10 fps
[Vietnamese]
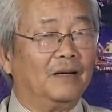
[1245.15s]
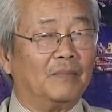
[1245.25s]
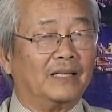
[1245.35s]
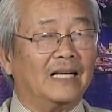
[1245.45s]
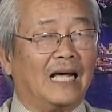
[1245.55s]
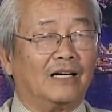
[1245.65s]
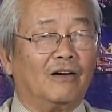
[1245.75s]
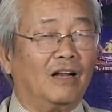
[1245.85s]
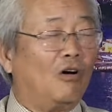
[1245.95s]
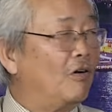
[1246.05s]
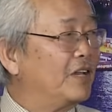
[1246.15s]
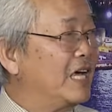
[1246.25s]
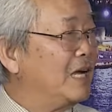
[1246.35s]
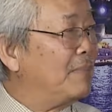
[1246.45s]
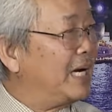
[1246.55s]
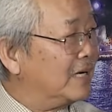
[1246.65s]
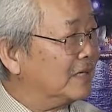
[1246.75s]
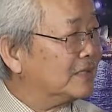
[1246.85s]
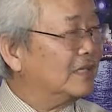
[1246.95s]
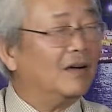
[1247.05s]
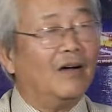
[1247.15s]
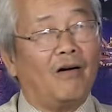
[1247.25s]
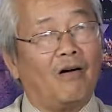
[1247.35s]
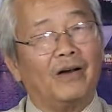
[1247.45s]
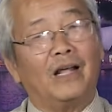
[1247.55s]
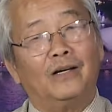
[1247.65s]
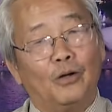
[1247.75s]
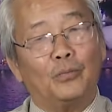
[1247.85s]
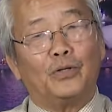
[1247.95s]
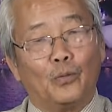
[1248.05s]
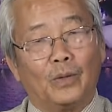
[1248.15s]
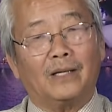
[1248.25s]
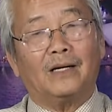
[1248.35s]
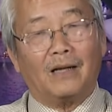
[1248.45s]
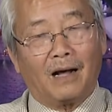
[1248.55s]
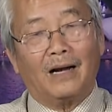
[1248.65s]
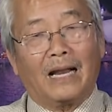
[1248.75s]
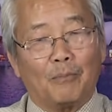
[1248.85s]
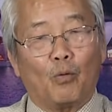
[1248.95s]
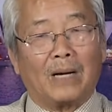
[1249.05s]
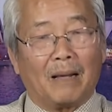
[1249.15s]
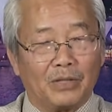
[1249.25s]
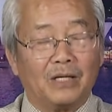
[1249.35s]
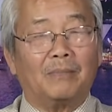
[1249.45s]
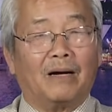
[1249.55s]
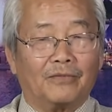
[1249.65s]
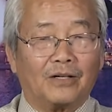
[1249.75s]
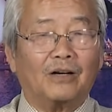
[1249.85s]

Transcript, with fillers: mà tiếng Anh gọi là holiday makers họ đến Úc du lịch ở lại một năm nhưng mà